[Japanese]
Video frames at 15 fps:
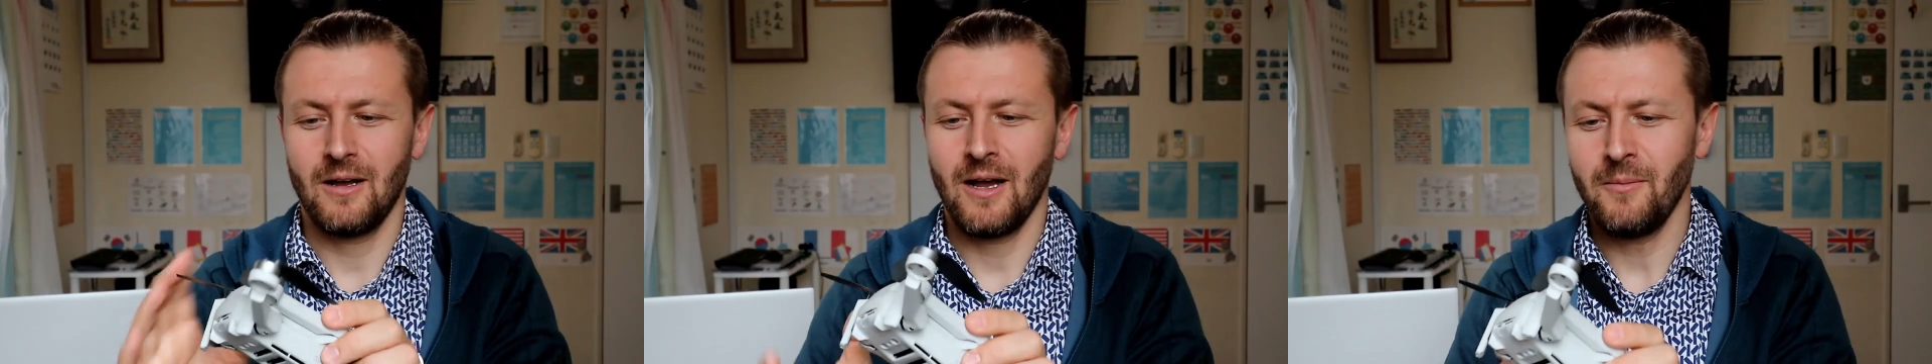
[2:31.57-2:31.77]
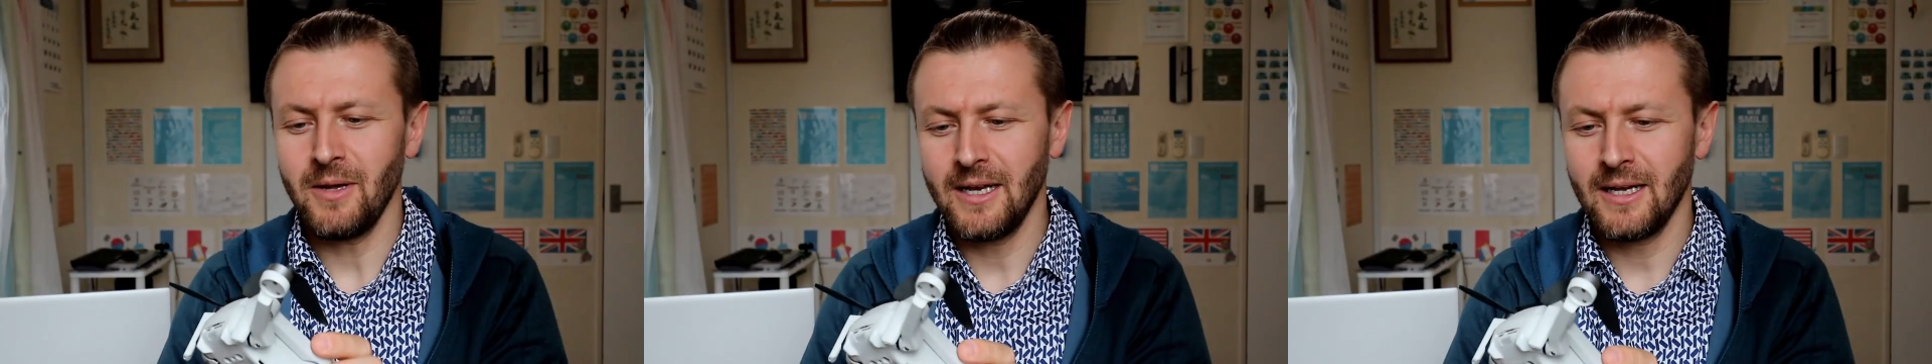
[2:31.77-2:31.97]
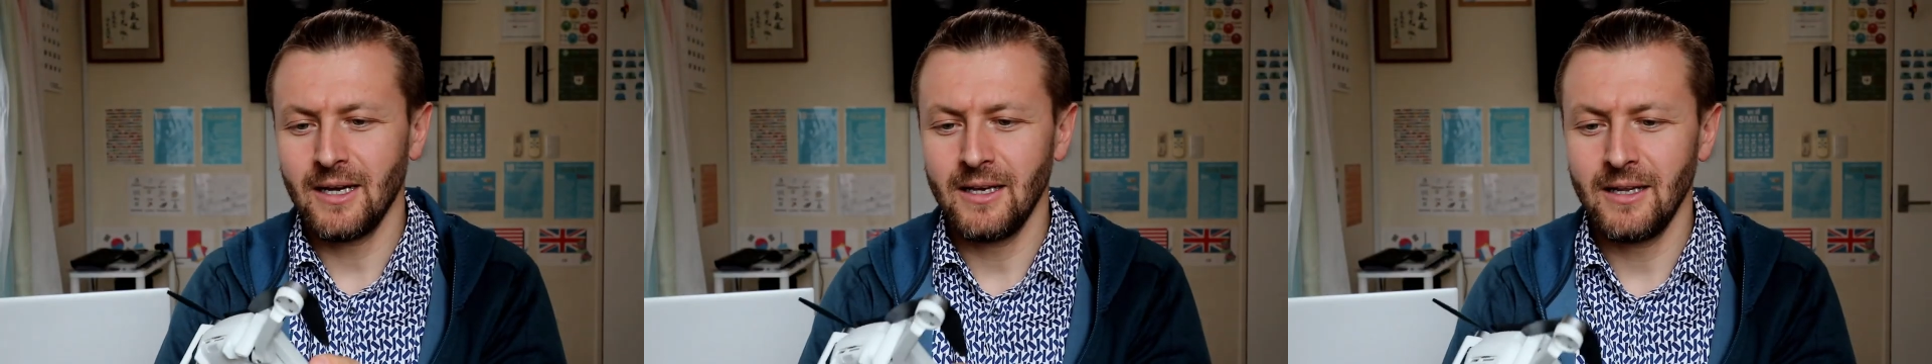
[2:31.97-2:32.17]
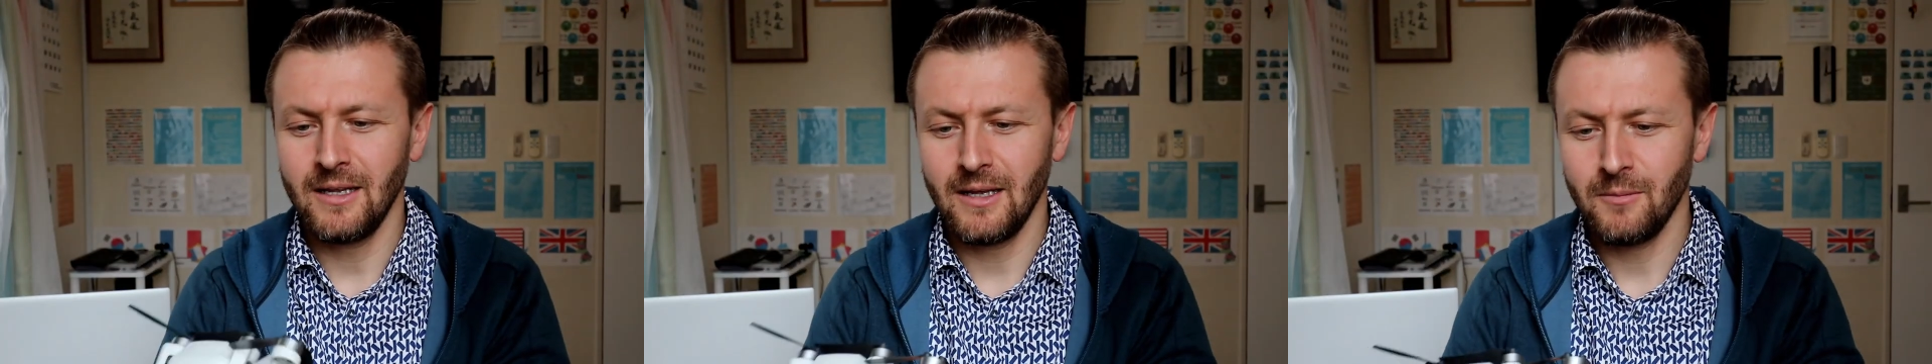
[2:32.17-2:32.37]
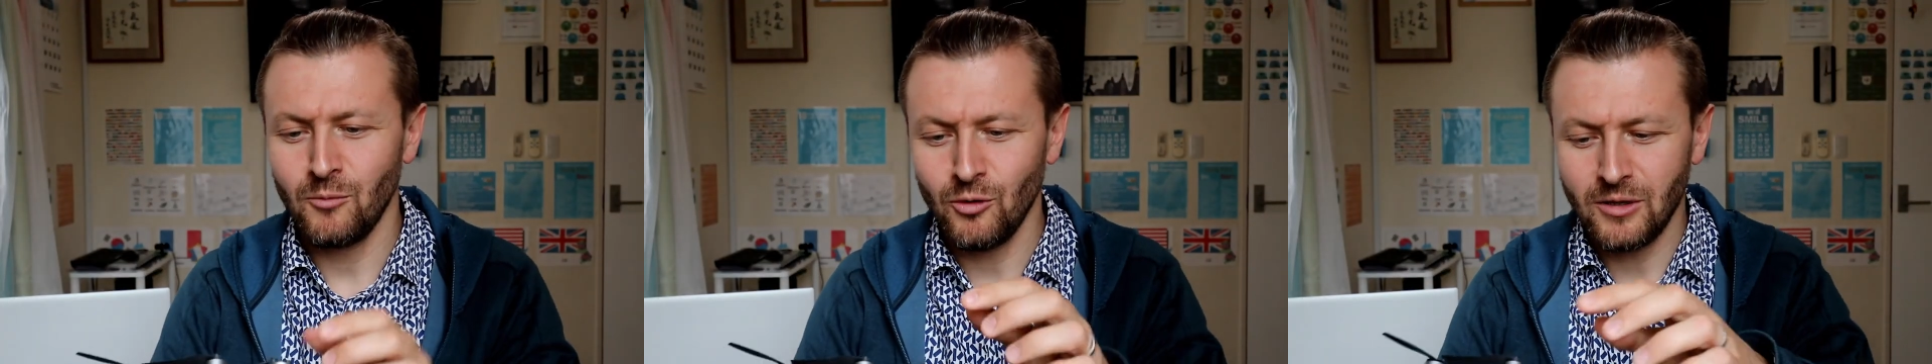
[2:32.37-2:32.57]
アメリカ
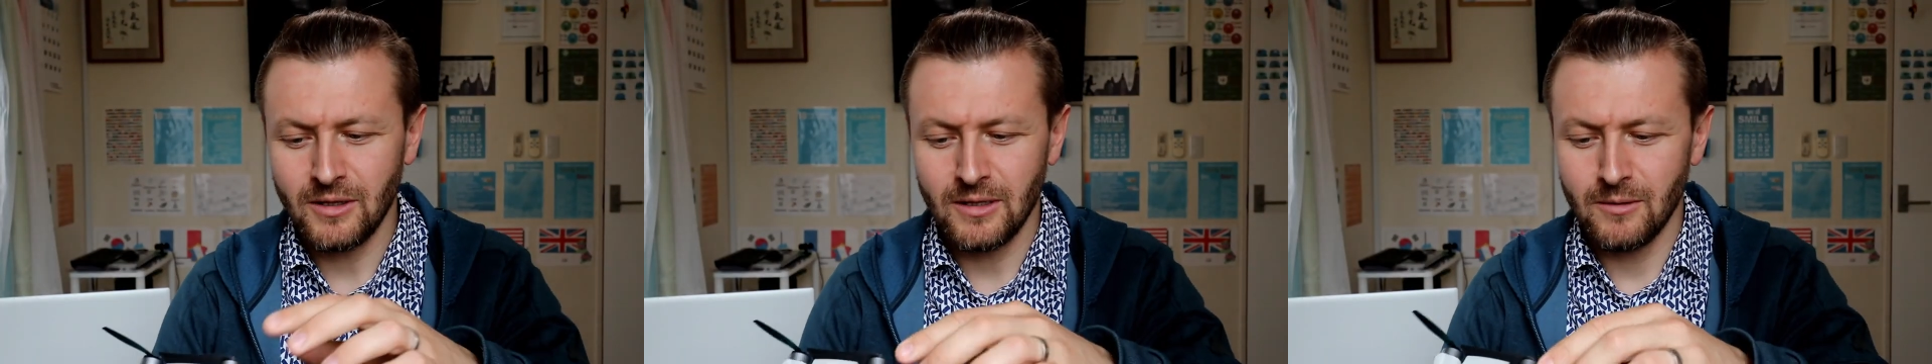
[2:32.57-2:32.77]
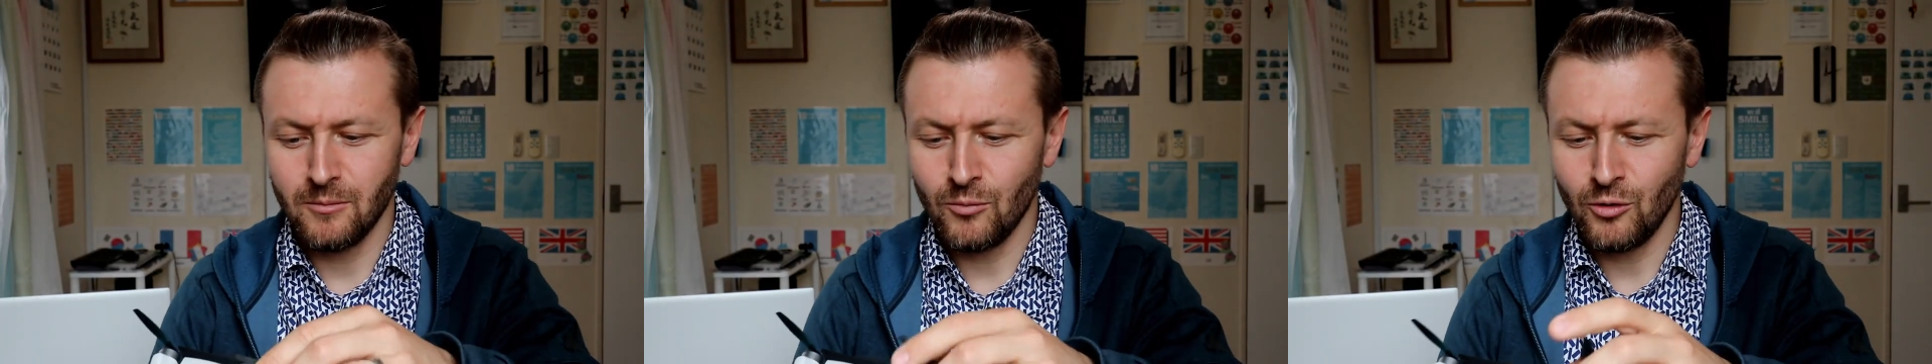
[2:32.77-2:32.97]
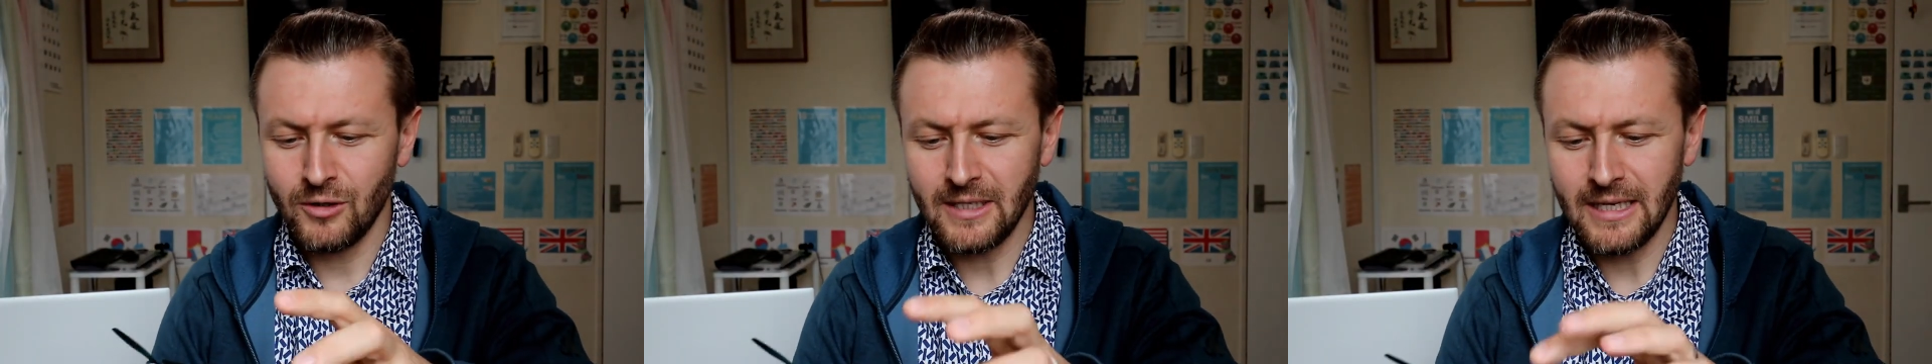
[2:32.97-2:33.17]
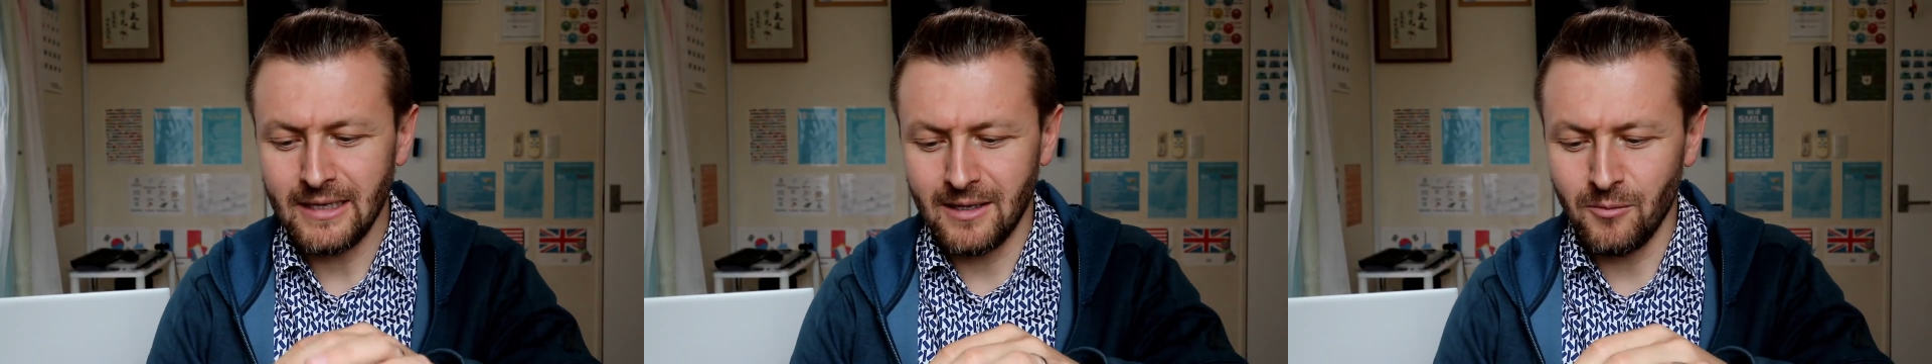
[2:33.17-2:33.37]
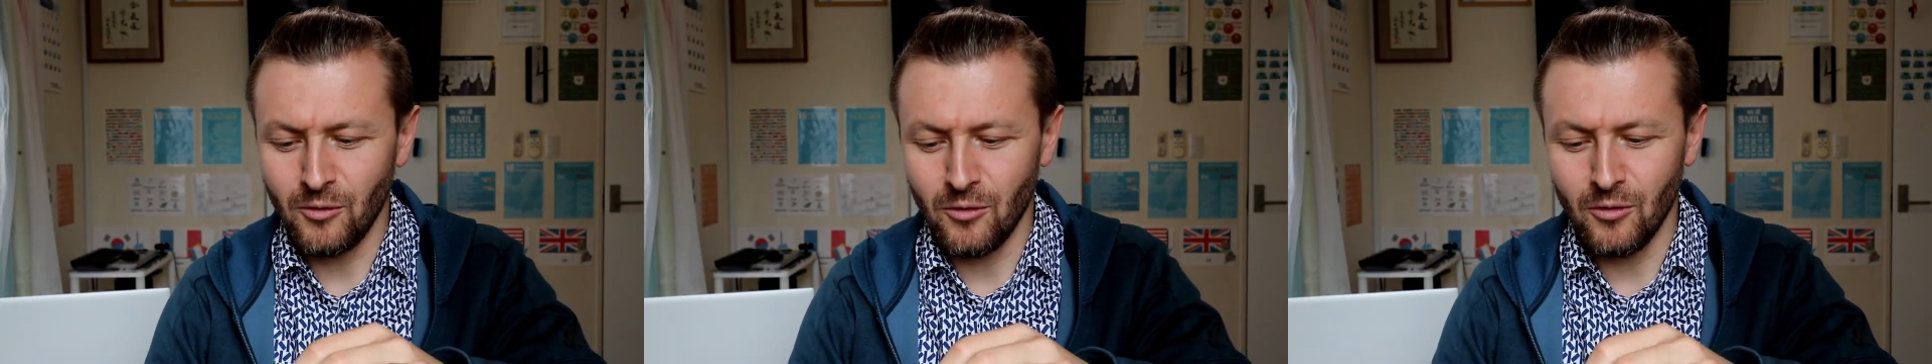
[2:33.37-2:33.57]
にも持ってい
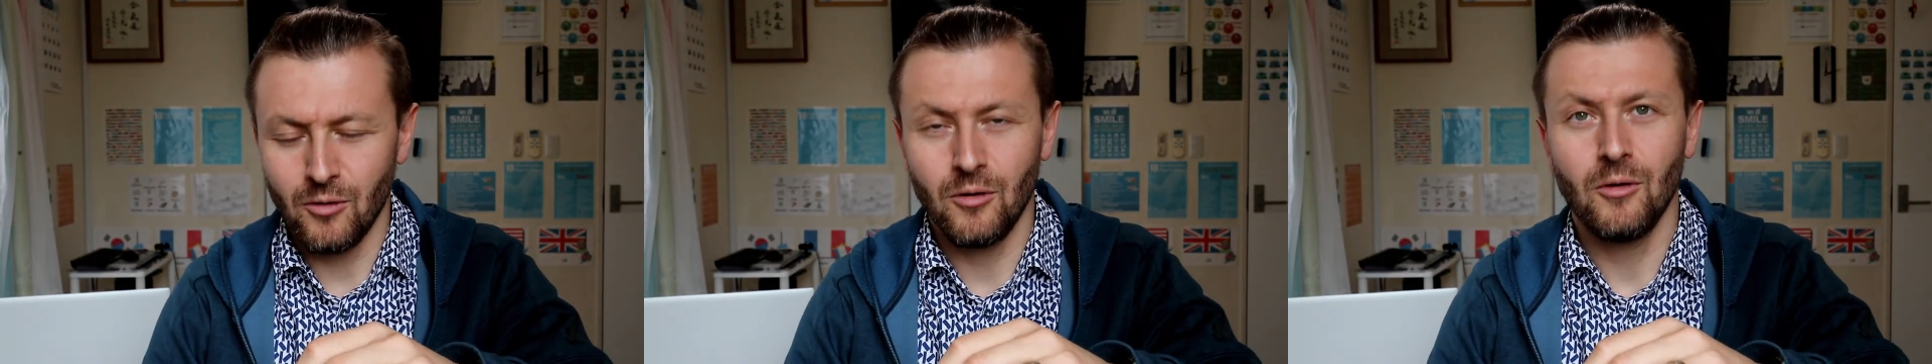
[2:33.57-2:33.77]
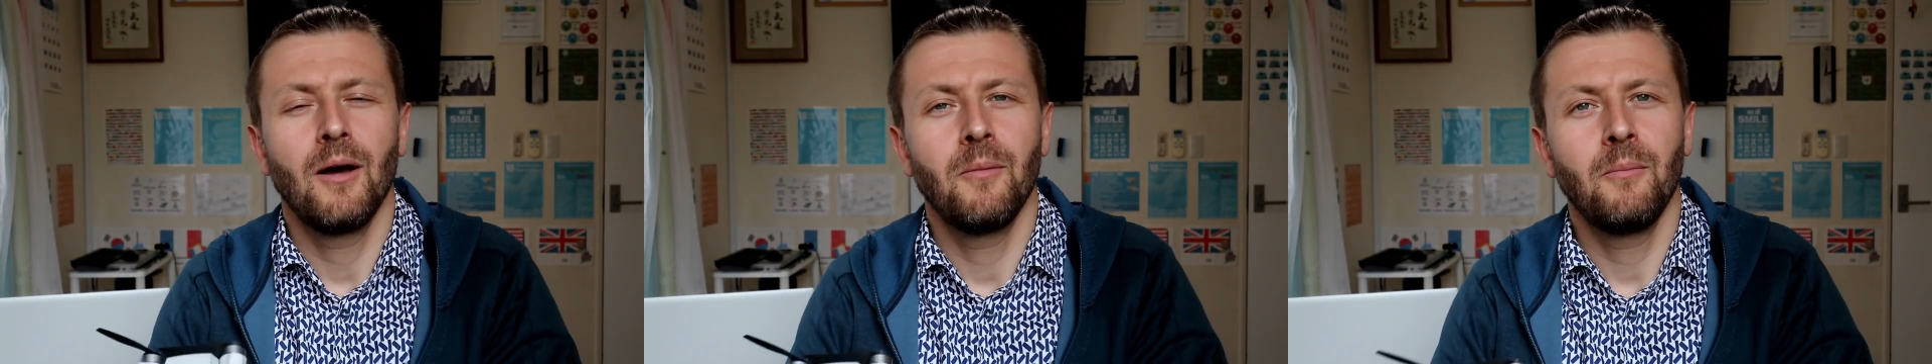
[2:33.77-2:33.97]
ても